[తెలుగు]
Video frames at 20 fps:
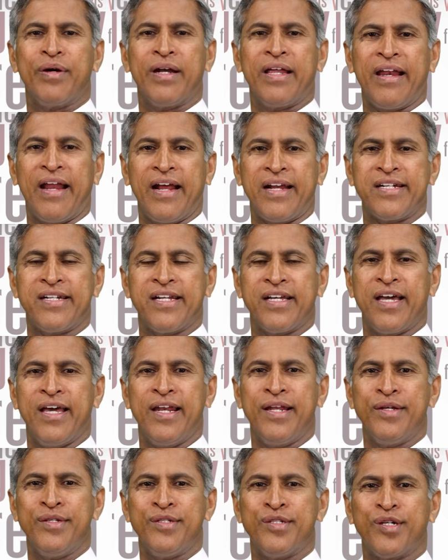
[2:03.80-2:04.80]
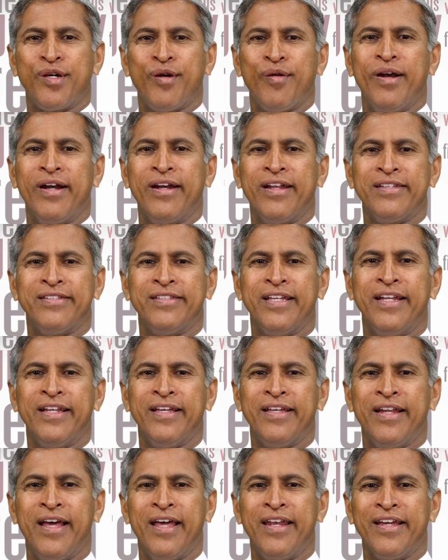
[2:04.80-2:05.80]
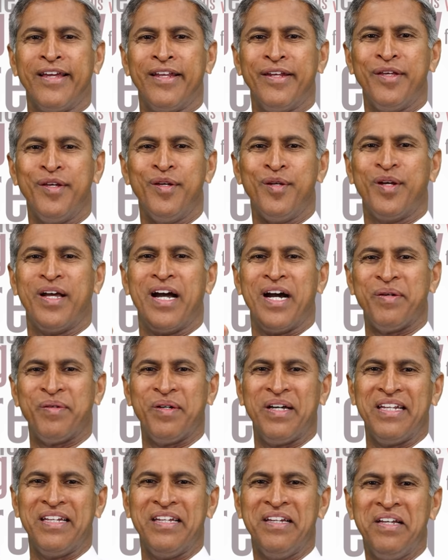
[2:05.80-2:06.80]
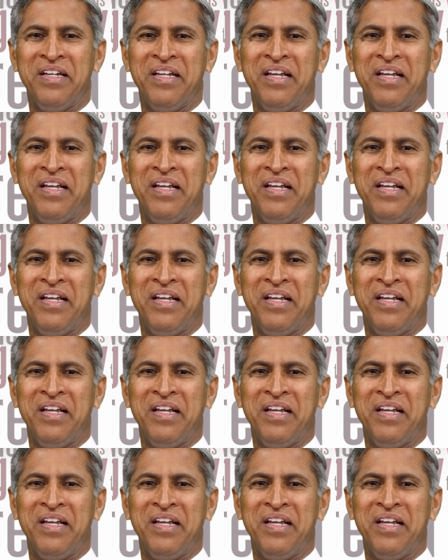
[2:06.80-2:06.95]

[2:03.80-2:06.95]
కూడా రక్షణ కలిగించుకోవాలంటే శరీరానికి నీరు కావాలి